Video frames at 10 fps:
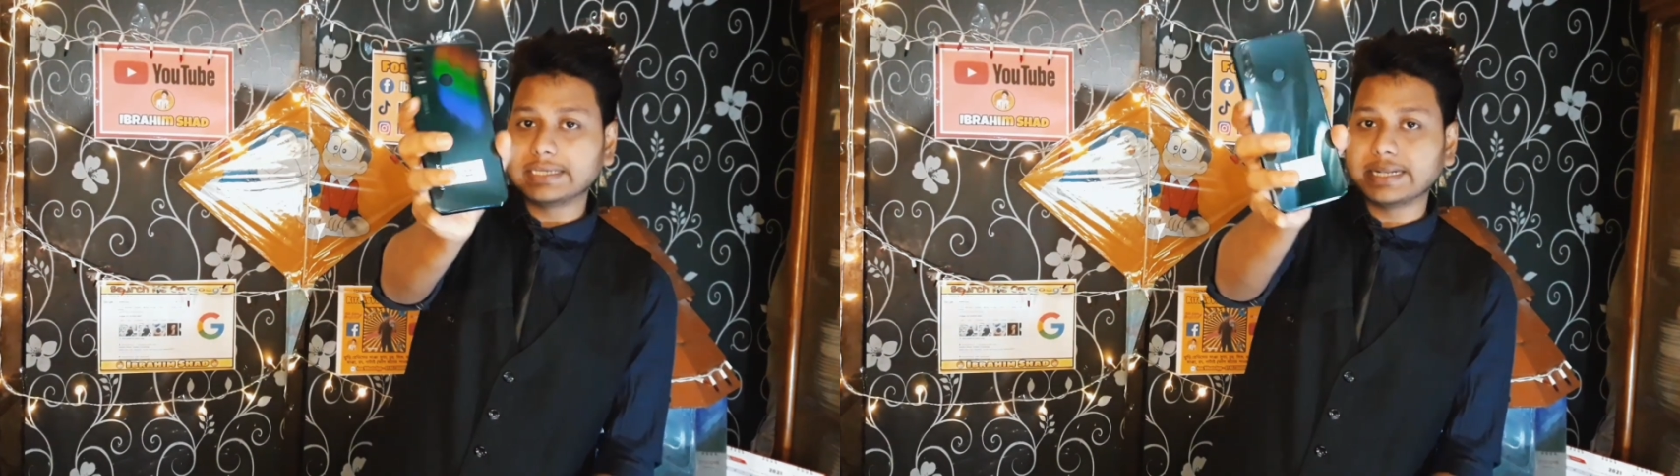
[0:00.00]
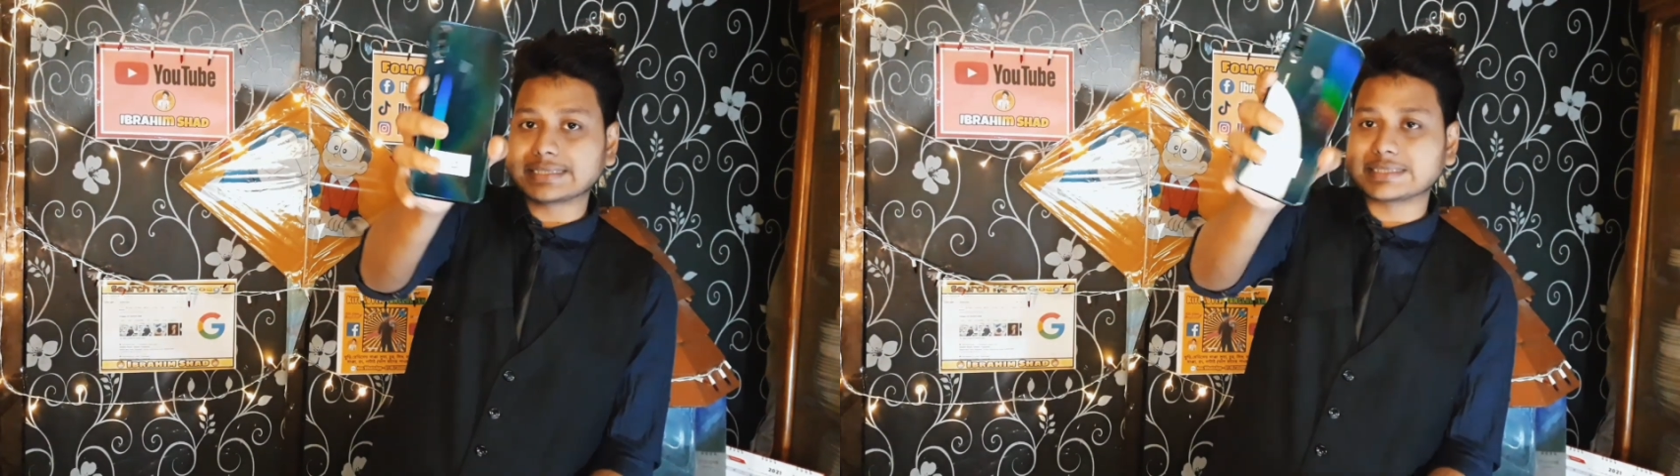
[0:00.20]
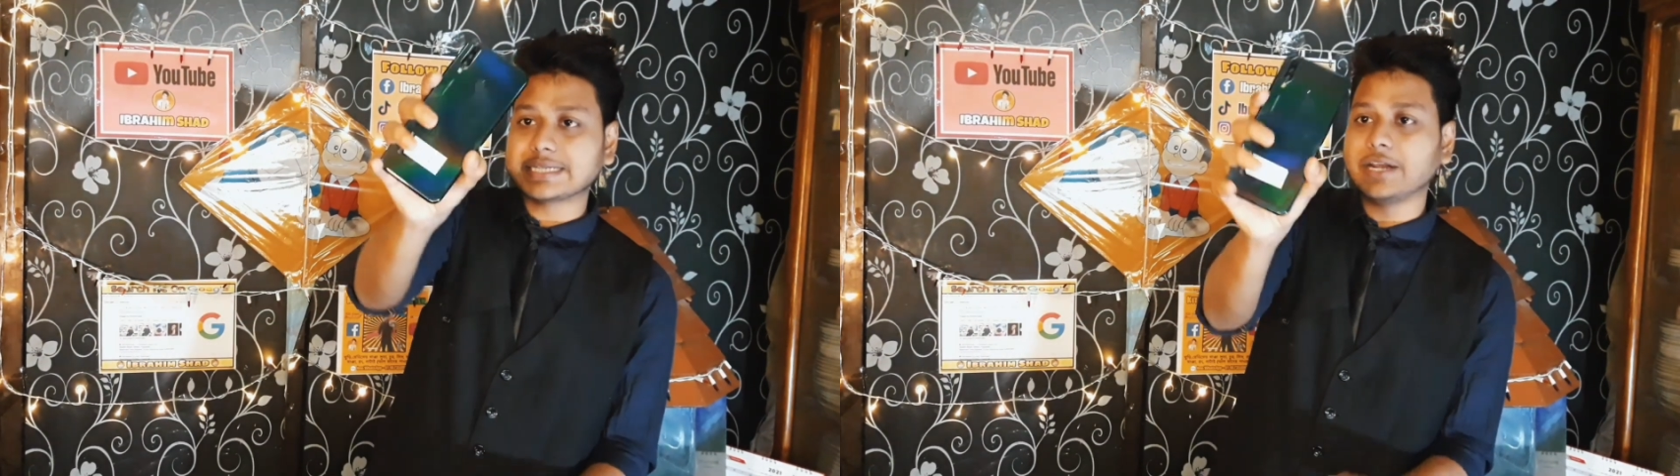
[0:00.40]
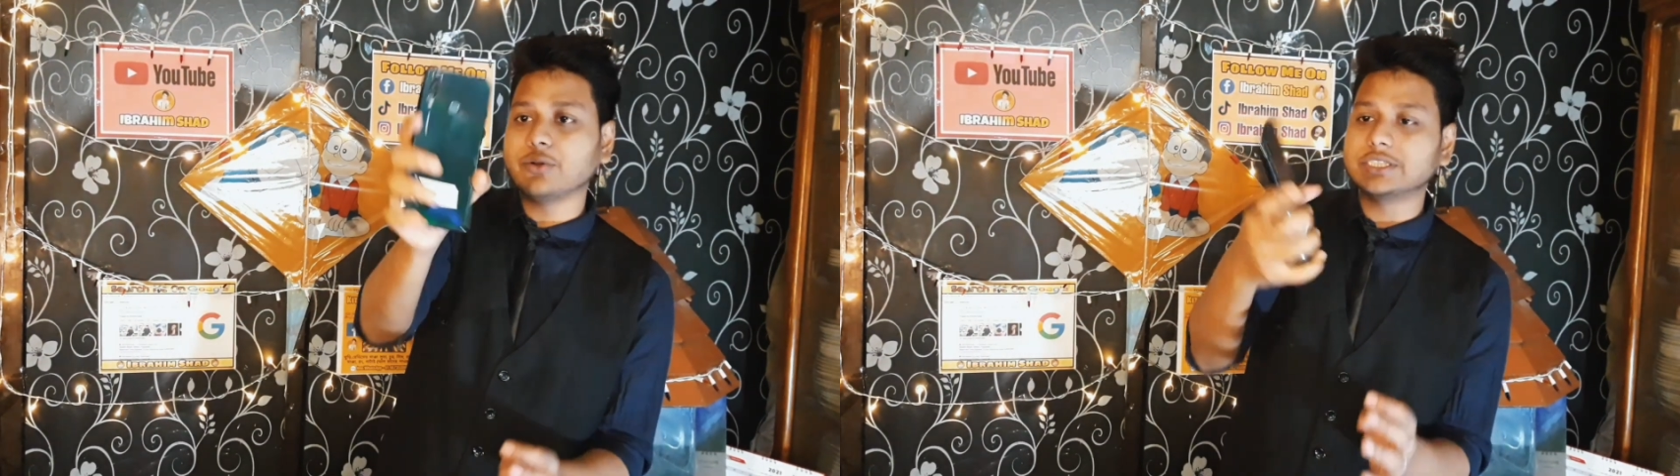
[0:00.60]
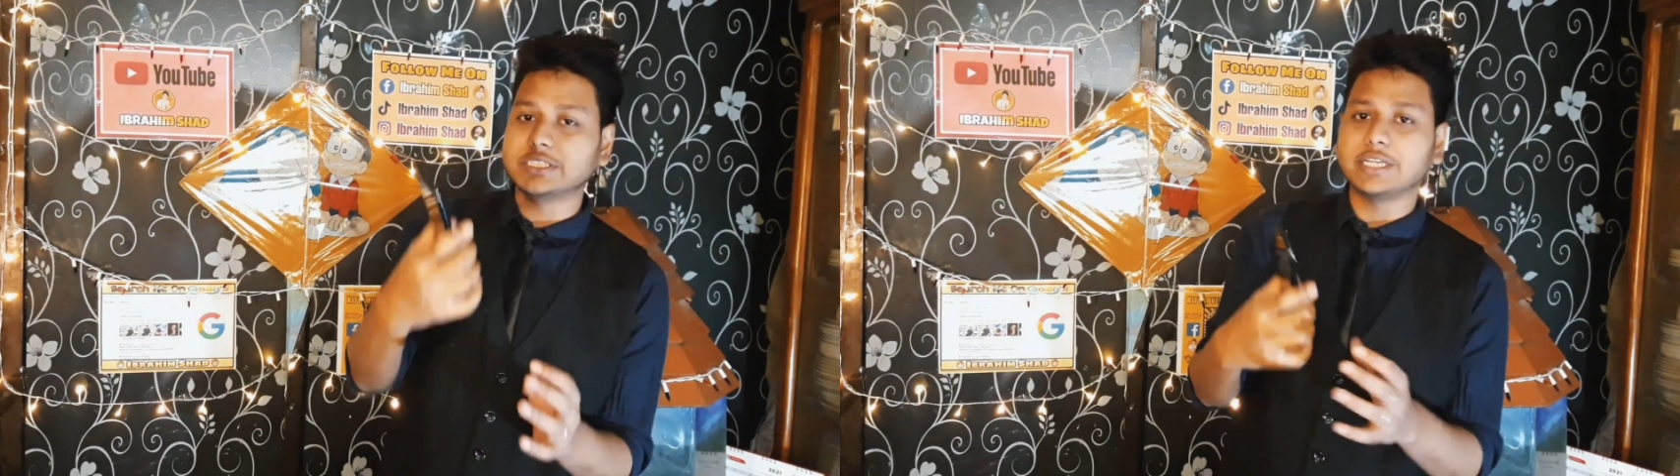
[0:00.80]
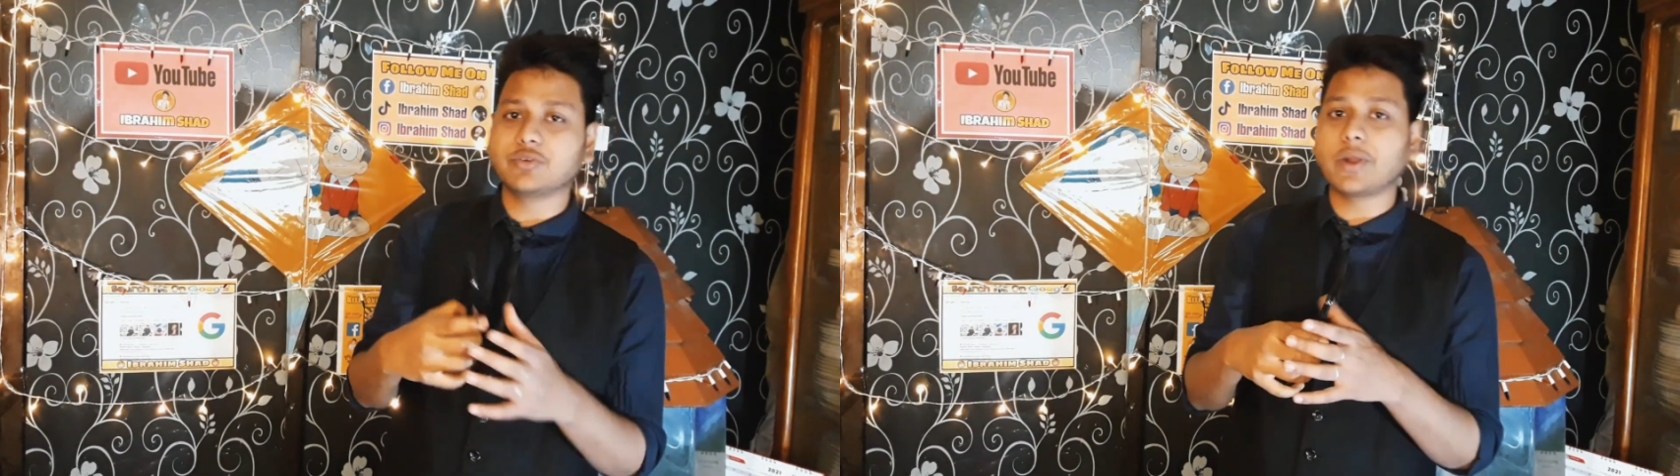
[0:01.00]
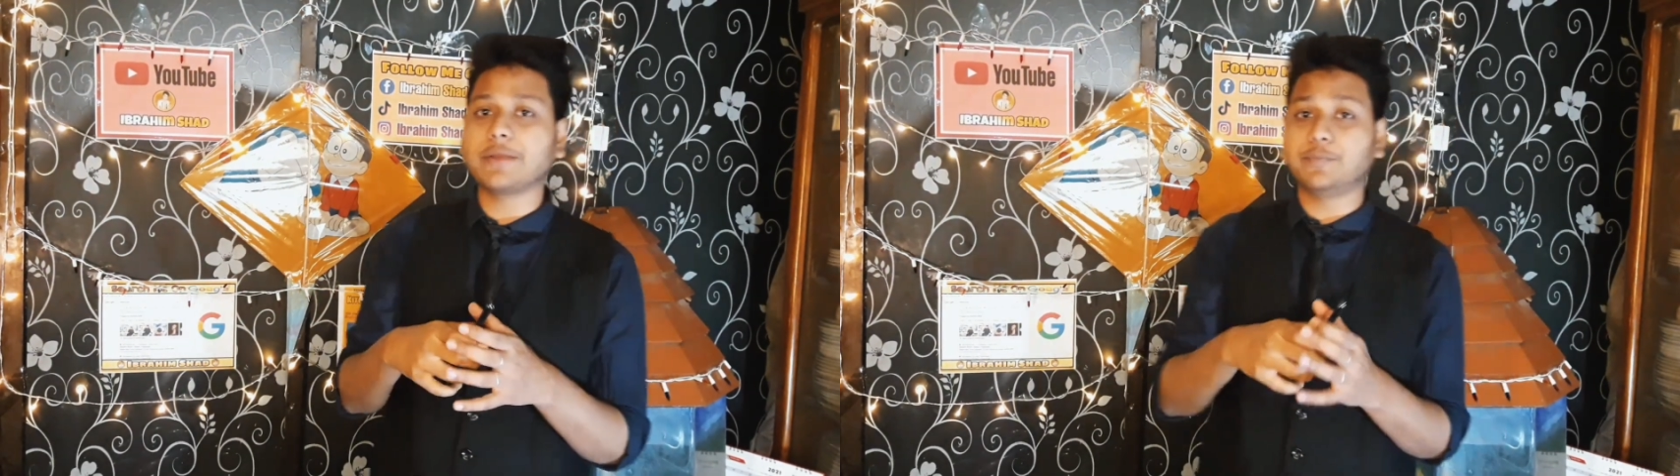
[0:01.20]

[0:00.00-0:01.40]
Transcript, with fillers: গ্লাসটা শাইন করে যেটা অনেক